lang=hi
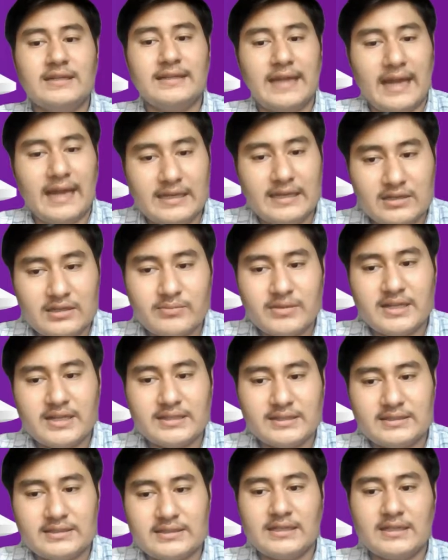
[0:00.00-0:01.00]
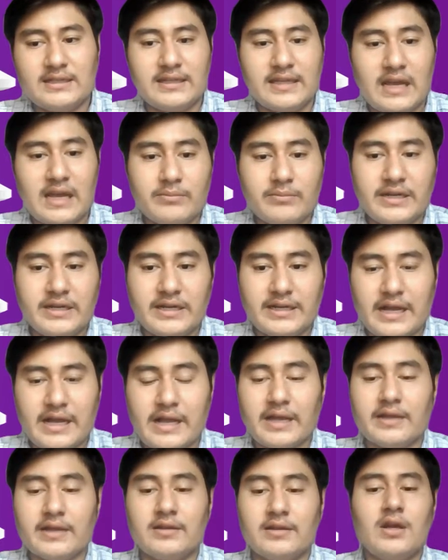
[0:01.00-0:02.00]
टाइलर में से क्या अपडेट
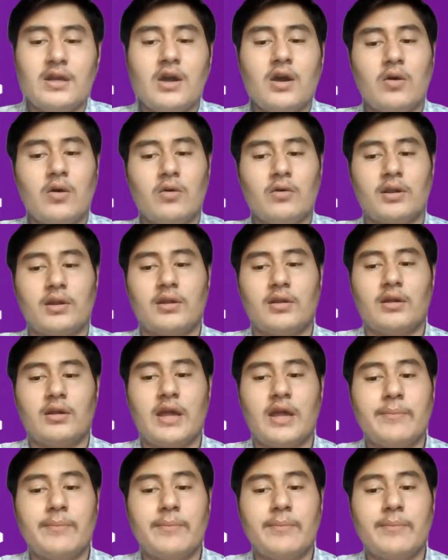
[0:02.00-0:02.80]
आए हैं और